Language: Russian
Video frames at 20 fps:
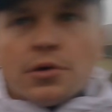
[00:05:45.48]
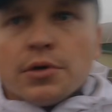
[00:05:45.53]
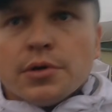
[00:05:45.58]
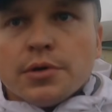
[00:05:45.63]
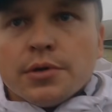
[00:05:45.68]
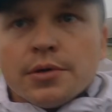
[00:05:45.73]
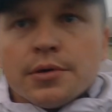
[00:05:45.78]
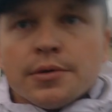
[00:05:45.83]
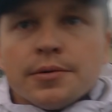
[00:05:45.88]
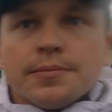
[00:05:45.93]
что
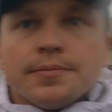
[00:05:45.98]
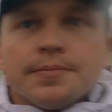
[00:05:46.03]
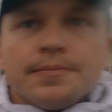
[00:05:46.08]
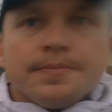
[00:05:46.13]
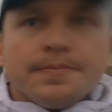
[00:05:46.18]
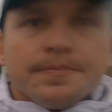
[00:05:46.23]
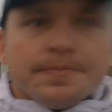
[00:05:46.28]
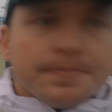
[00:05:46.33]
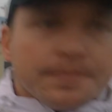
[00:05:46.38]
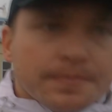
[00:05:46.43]
восьмерки
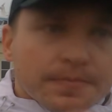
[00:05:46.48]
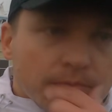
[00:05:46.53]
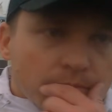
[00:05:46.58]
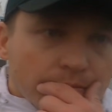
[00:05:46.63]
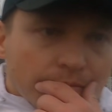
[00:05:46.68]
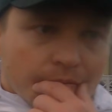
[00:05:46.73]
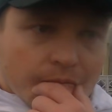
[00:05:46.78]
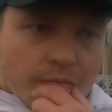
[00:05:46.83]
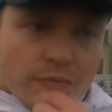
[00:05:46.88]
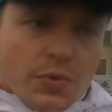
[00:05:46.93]
минимум
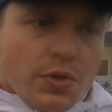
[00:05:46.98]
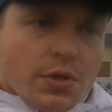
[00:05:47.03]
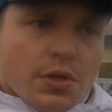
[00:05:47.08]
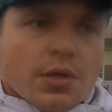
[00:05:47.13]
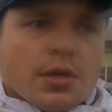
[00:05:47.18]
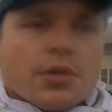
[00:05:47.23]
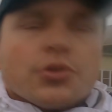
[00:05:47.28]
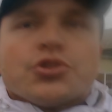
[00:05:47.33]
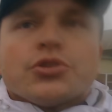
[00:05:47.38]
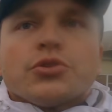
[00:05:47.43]
надо для...
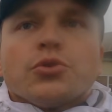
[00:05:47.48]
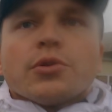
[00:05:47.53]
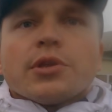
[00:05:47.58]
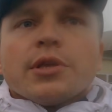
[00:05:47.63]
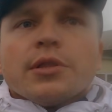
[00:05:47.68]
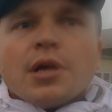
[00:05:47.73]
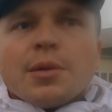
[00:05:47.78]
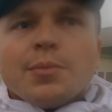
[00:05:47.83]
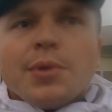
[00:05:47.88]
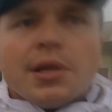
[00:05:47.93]
Нет, шестерки
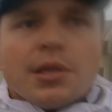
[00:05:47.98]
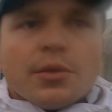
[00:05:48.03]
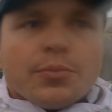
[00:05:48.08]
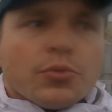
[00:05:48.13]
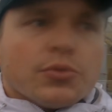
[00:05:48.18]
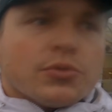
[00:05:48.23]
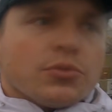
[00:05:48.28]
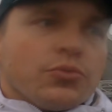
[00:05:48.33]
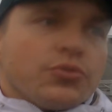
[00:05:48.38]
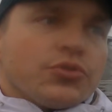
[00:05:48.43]
восьми... нормально,
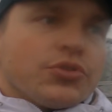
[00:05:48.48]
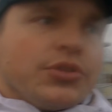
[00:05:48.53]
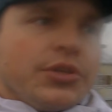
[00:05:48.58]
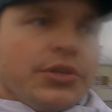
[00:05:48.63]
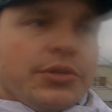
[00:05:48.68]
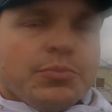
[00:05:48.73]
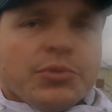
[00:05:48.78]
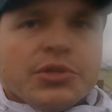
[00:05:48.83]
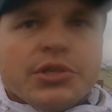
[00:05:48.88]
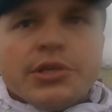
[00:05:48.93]
плюс мы, не,
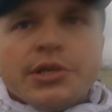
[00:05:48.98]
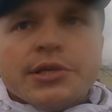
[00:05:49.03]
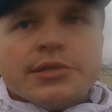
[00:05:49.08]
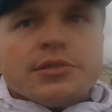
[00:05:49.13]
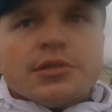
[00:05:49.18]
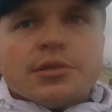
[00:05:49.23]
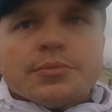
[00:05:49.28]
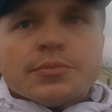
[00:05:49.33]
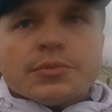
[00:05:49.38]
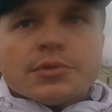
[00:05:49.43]
мы не
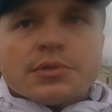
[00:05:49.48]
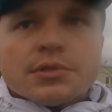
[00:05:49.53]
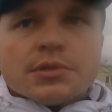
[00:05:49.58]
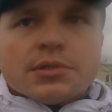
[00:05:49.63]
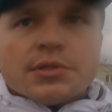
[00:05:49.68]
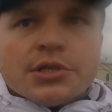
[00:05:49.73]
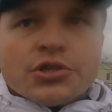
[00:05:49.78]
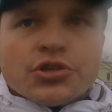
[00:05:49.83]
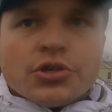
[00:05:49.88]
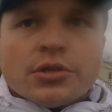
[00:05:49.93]
ездим с
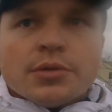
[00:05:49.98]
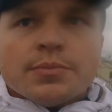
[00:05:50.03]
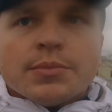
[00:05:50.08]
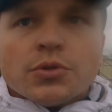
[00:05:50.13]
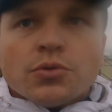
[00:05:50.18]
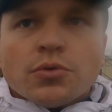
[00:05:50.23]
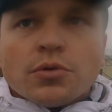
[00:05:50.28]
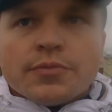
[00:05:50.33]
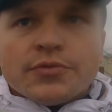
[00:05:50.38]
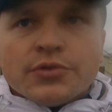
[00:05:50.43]
зажатым
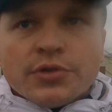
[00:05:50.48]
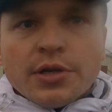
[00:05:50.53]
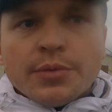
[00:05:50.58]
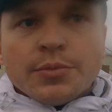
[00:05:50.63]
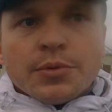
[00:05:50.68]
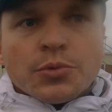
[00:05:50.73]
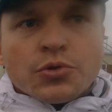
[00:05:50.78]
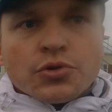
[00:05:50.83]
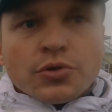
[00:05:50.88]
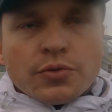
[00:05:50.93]
мотором, все
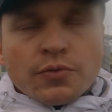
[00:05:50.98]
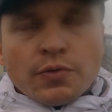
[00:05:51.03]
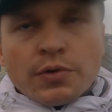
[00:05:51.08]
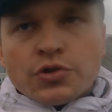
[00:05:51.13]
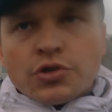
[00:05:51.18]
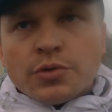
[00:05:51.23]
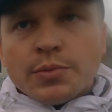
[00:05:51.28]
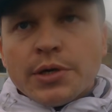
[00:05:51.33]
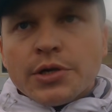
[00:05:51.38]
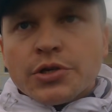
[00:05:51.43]
время mm -hmm. немножко его
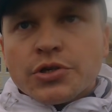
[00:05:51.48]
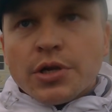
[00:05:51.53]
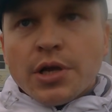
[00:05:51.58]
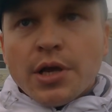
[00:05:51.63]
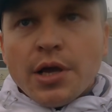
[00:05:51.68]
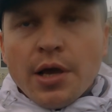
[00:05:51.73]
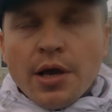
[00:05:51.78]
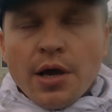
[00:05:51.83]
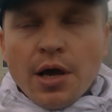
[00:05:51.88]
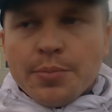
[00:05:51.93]
отжимаешь. Mm
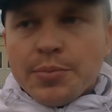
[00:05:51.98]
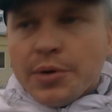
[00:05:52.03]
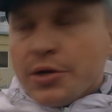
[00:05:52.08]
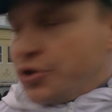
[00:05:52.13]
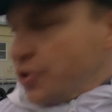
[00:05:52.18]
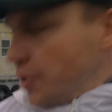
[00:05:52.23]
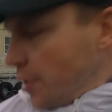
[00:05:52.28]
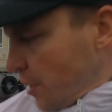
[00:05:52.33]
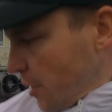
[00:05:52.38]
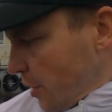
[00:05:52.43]
-hmm.
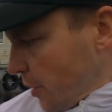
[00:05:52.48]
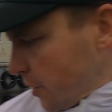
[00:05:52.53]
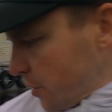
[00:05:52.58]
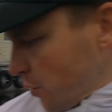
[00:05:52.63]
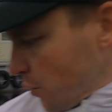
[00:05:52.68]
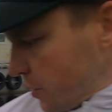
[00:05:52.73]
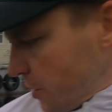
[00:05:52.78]
Опять же, если он